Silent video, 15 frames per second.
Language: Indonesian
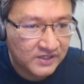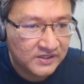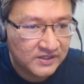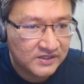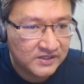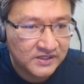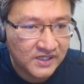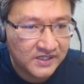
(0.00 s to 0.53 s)

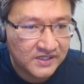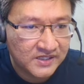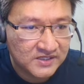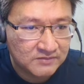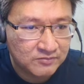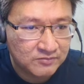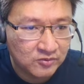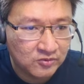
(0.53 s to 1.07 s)
Ini ada 10.
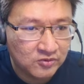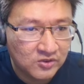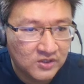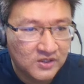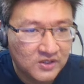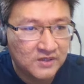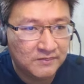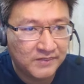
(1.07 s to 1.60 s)

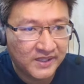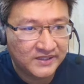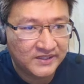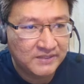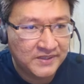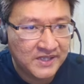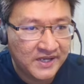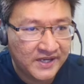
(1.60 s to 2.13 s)
Berarti
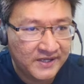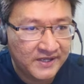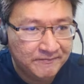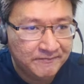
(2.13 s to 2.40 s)
benar ya.